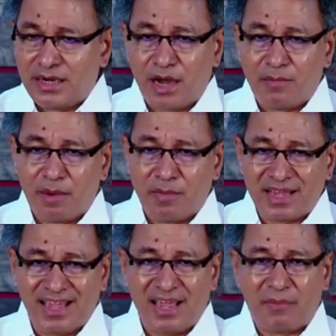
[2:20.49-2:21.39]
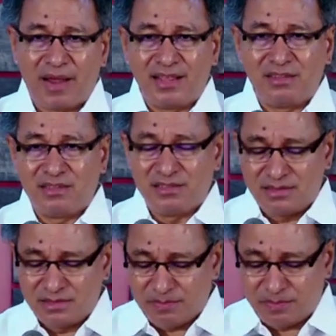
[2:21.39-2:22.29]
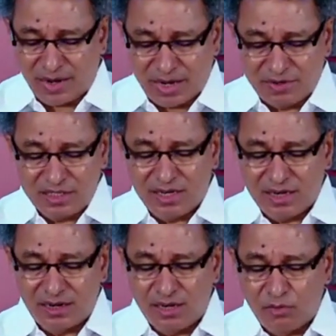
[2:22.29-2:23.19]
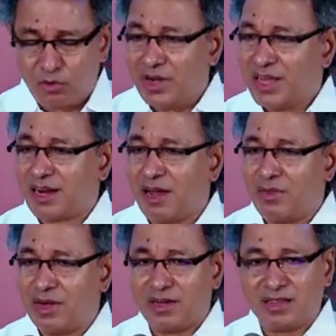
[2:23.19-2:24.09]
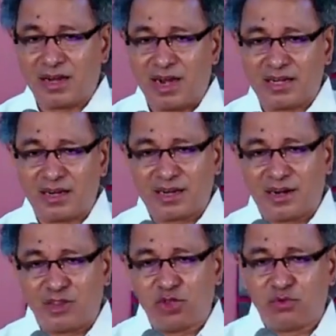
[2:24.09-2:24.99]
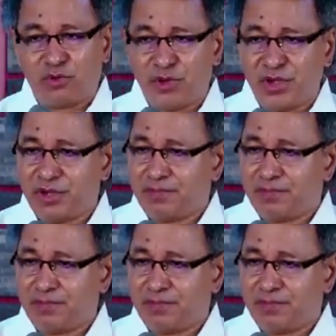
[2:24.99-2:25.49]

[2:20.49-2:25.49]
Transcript: நாம் நமக்கே பயந்து பல விஷயங்களில் முன்னேறாமல் இருந்த நாட்கள் கடந்து போய்